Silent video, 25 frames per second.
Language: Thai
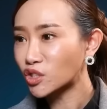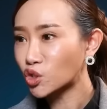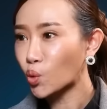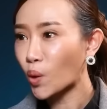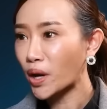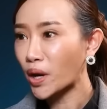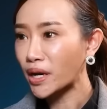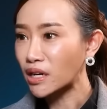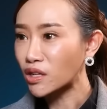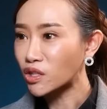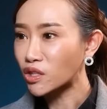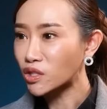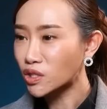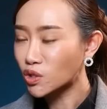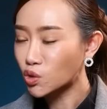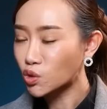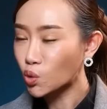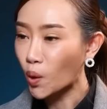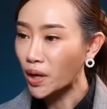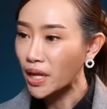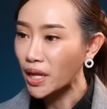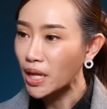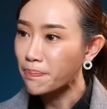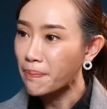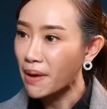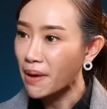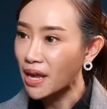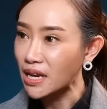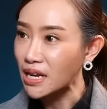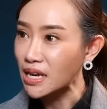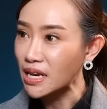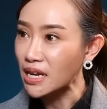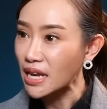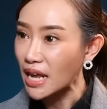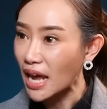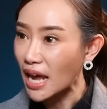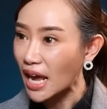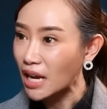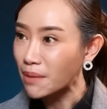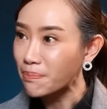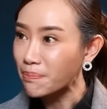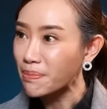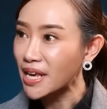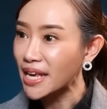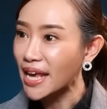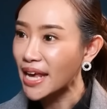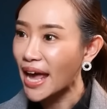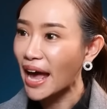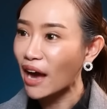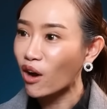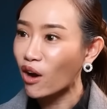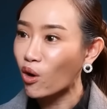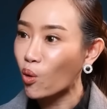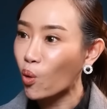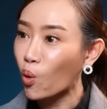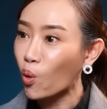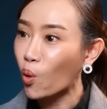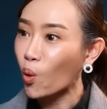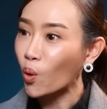ส่วนตัวที่เป็น เอ็น พี แอล